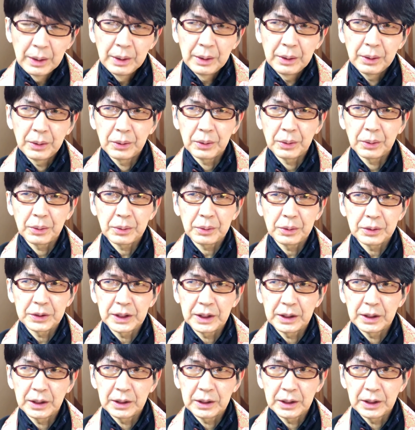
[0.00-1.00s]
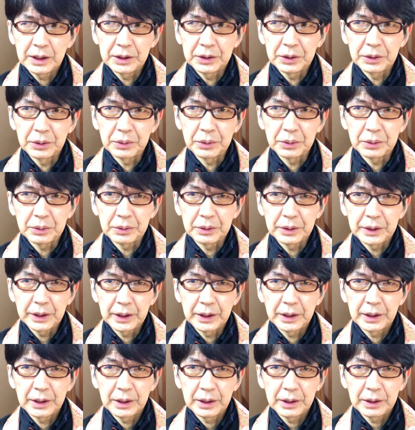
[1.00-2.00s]
お子さんがないということで
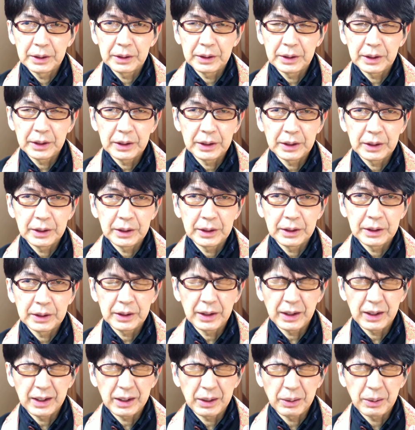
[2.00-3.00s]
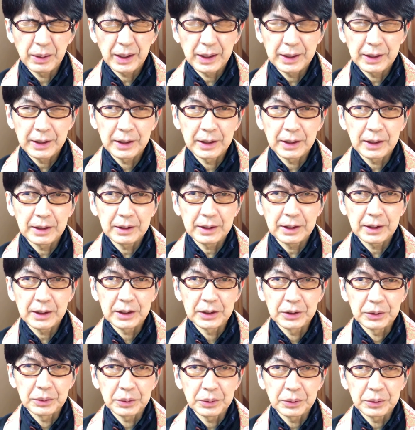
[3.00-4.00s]
で誰かおられんかな
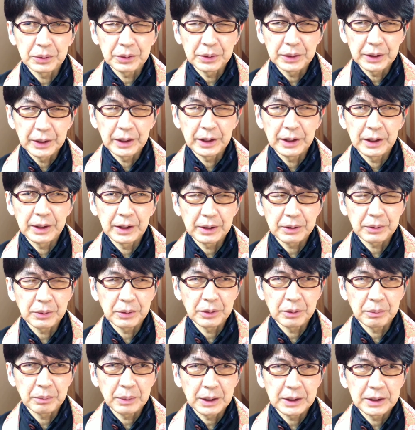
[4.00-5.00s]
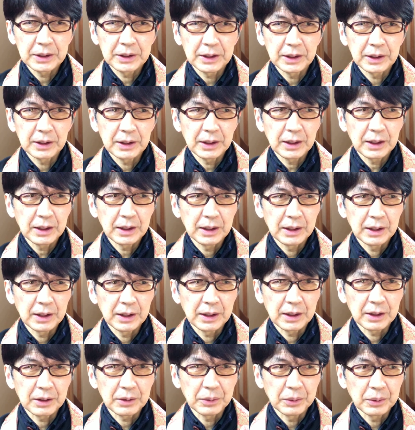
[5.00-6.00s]
ということでこの牧さん
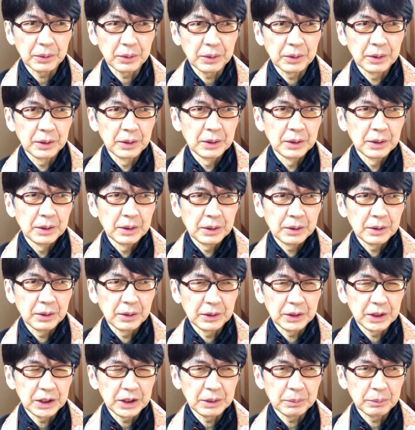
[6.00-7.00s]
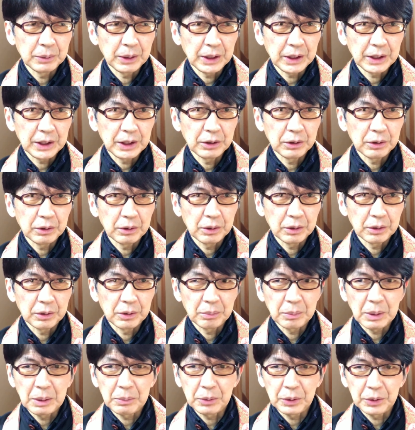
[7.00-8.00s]
がこう西村家を
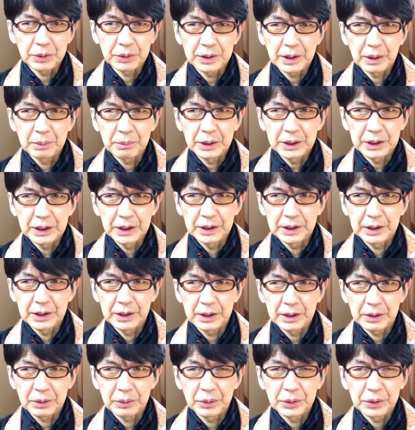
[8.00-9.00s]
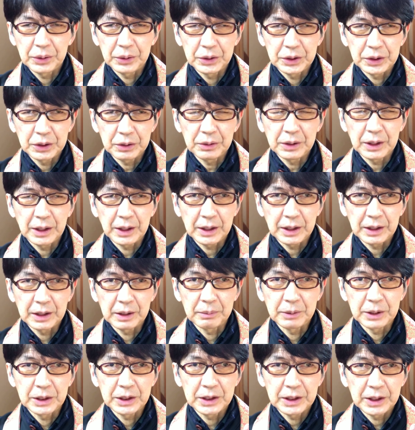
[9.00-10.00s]
守るためにご養生になら
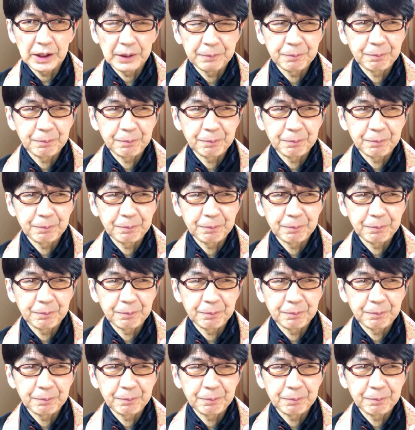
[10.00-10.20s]
れました。